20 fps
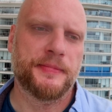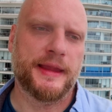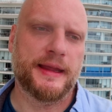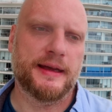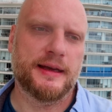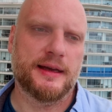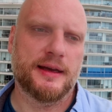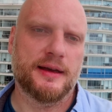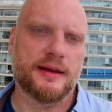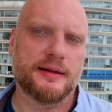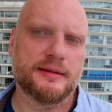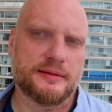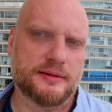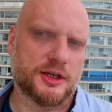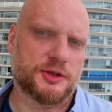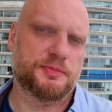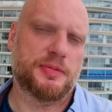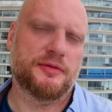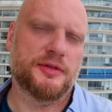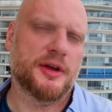E, to
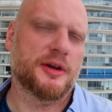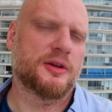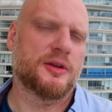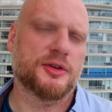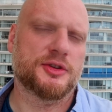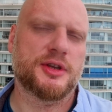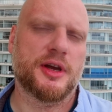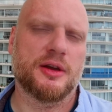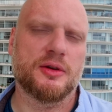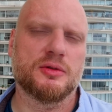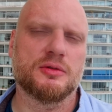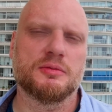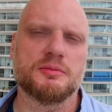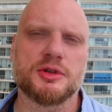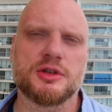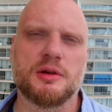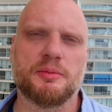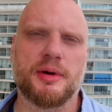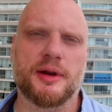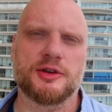jest pewnego rodzaju,
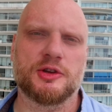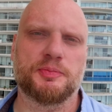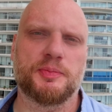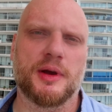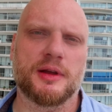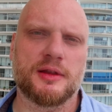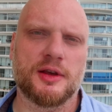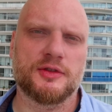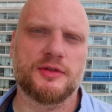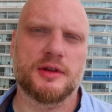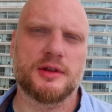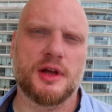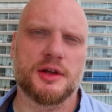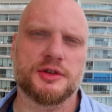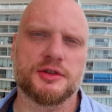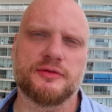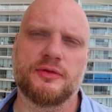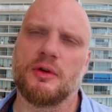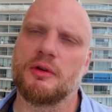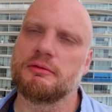myślę, bardzo piękne
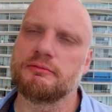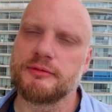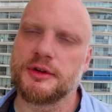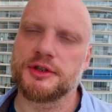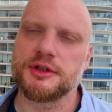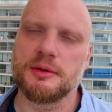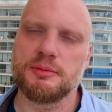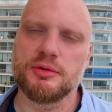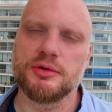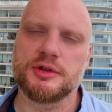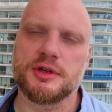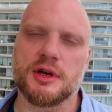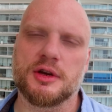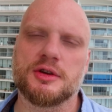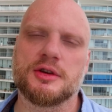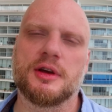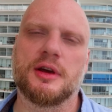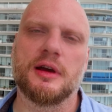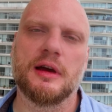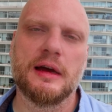świadectwo. Więc nie bójcie
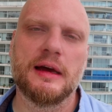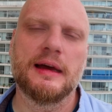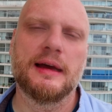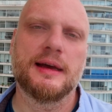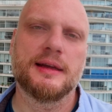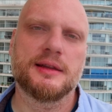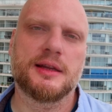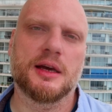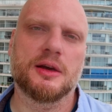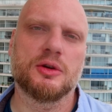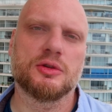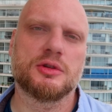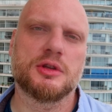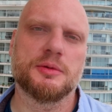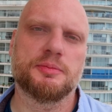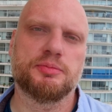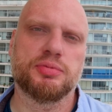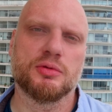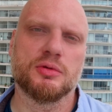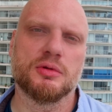się tego
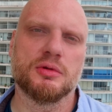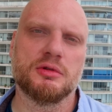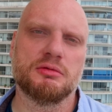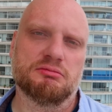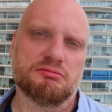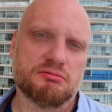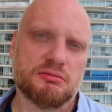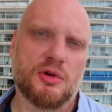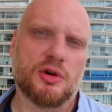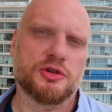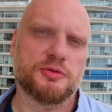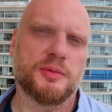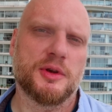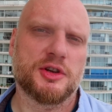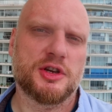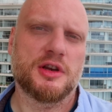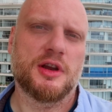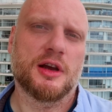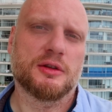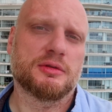typu
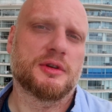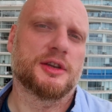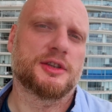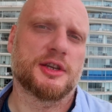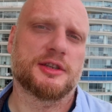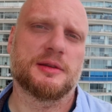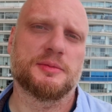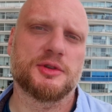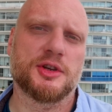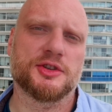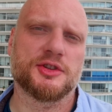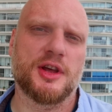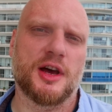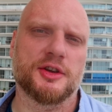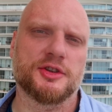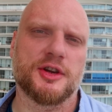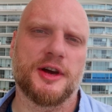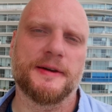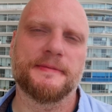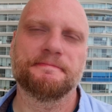ośmieszenia, które czasem się
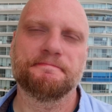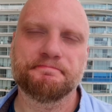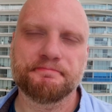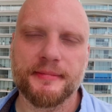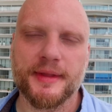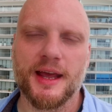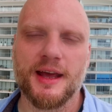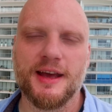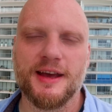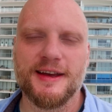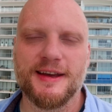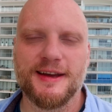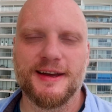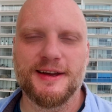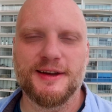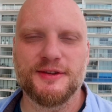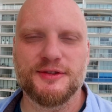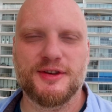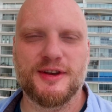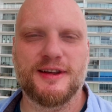zdarza.
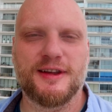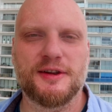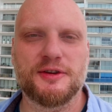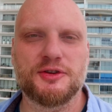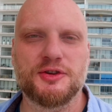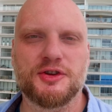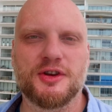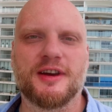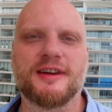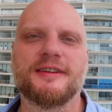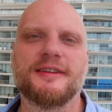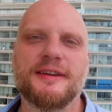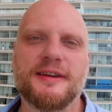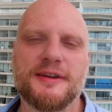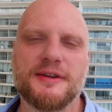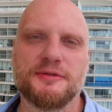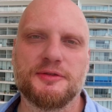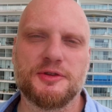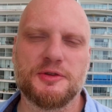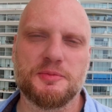Tyle na dzisiaj.
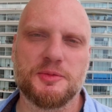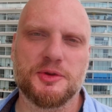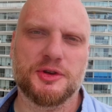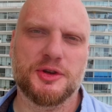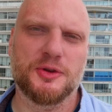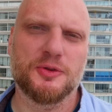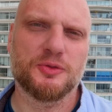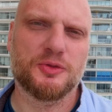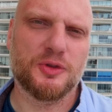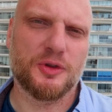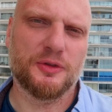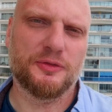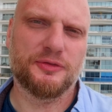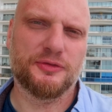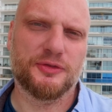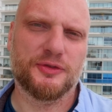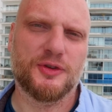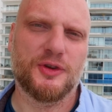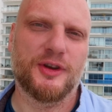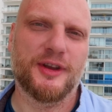Widzimy się jutro
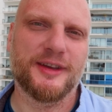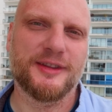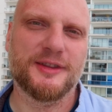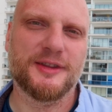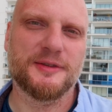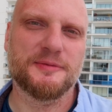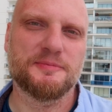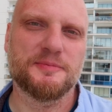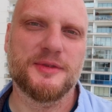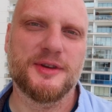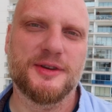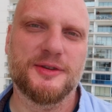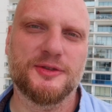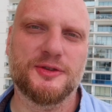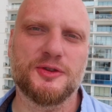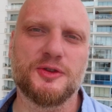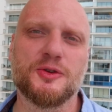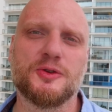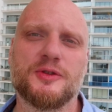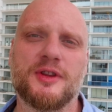w kolejnym
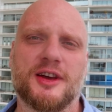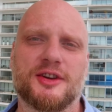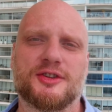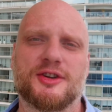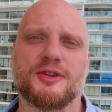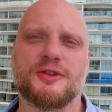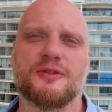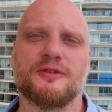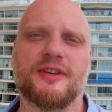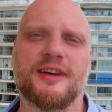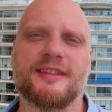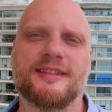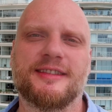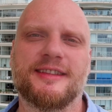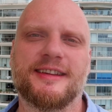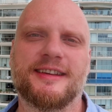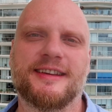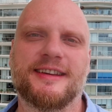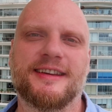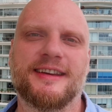dniu naszej
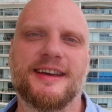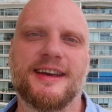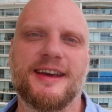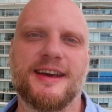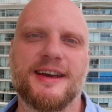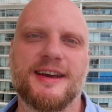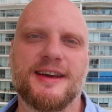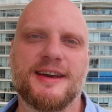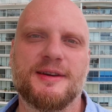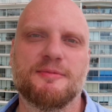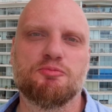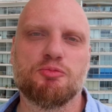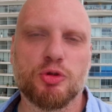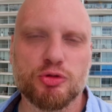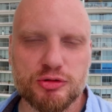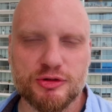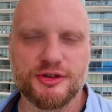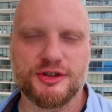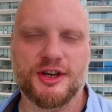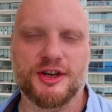nowenny.
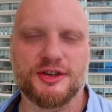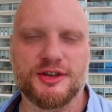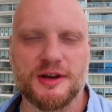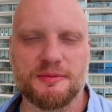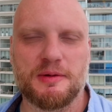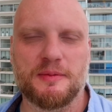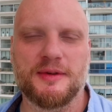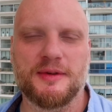Módlcie się,